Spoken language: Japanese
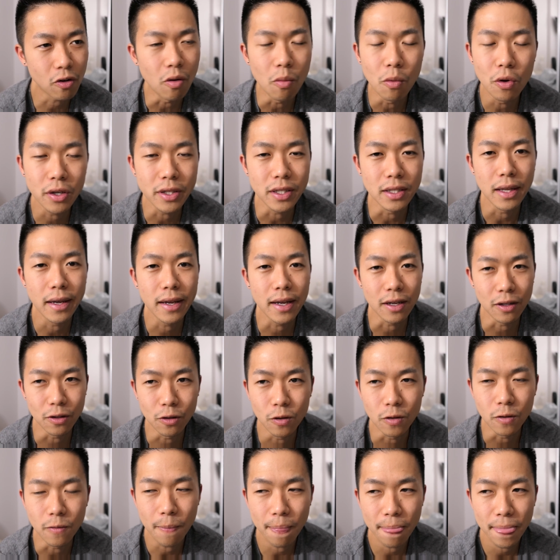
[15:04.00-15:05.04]
か覚えてないけ
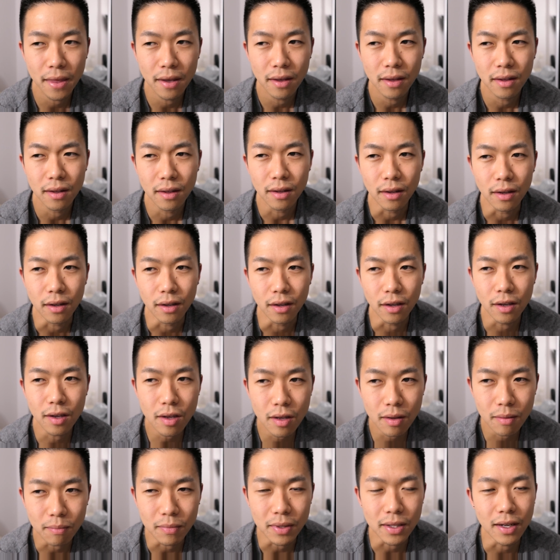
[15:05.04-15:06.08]
ど
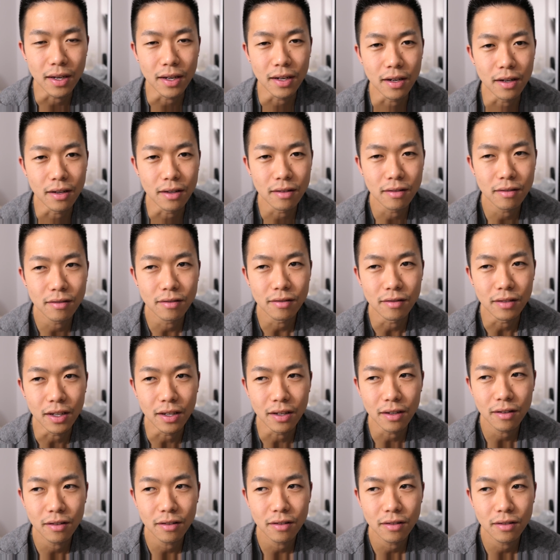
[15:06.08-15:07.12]
えみたいな
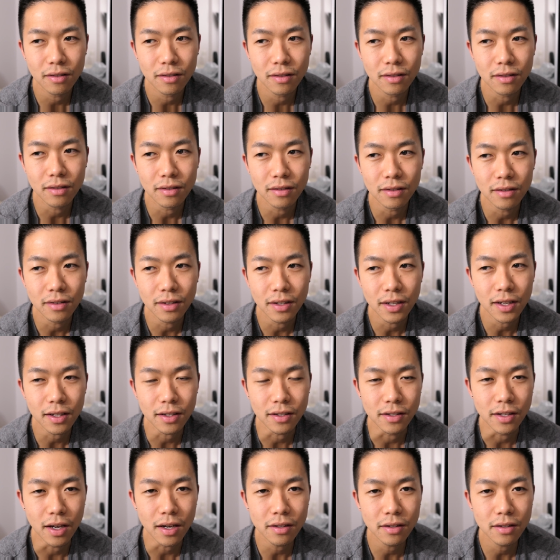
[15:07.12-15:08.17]
ねえ
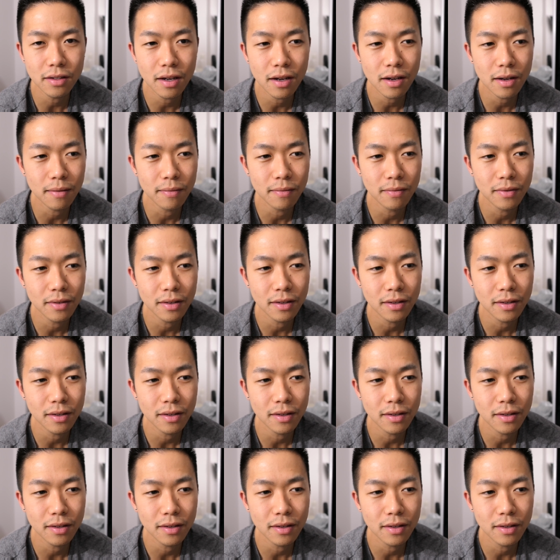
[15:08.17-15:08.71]
旦那